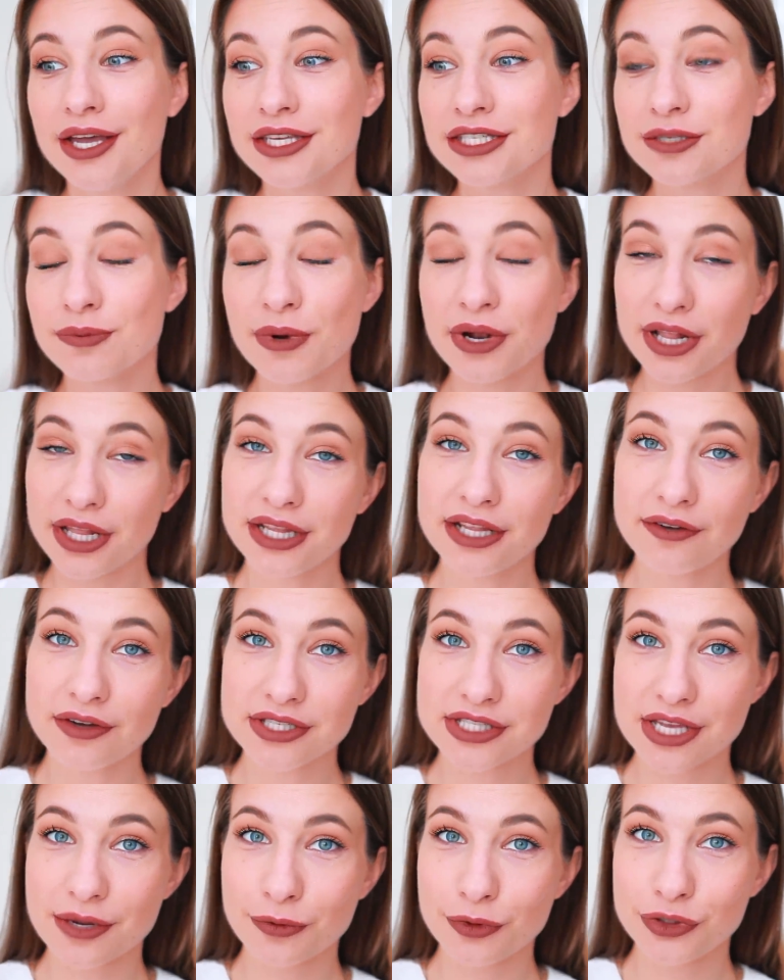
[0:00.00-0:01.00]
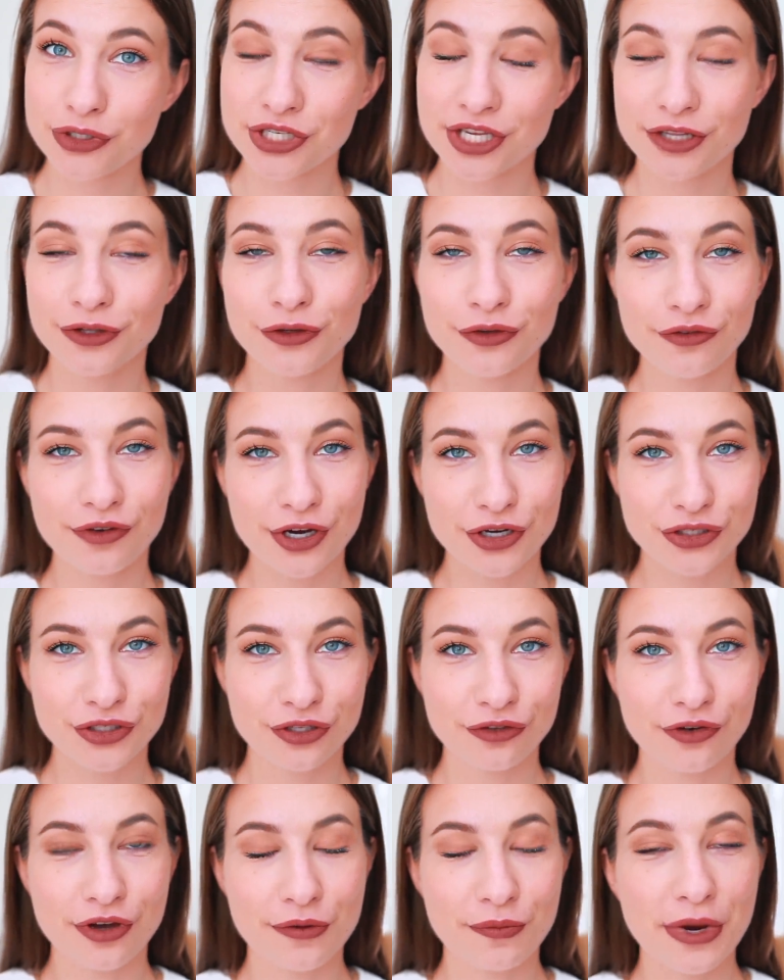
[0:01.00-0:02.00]
Собрала для вас самую ценную и
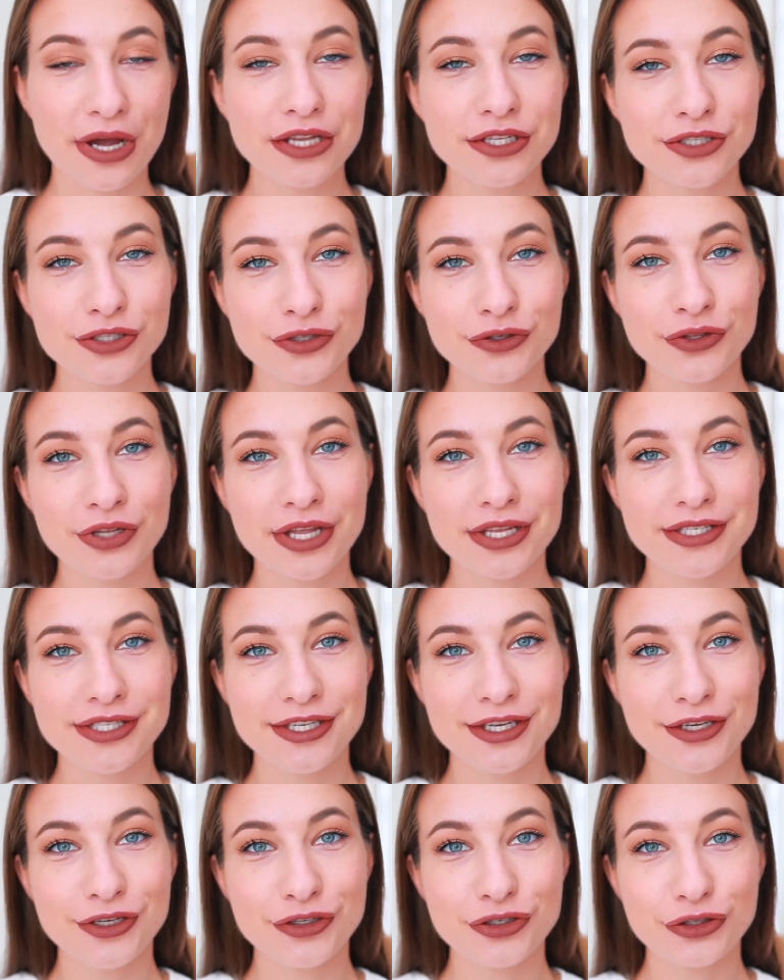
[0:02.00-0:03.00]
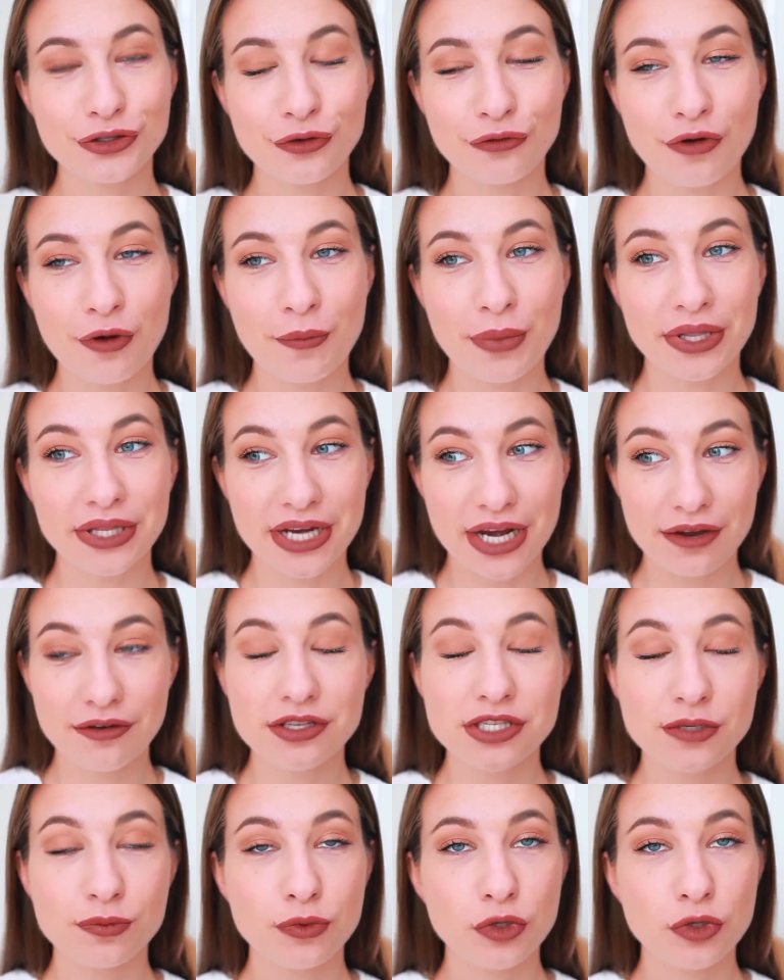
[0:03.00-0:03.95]
важную информацию, надеюсь, что вам понравится.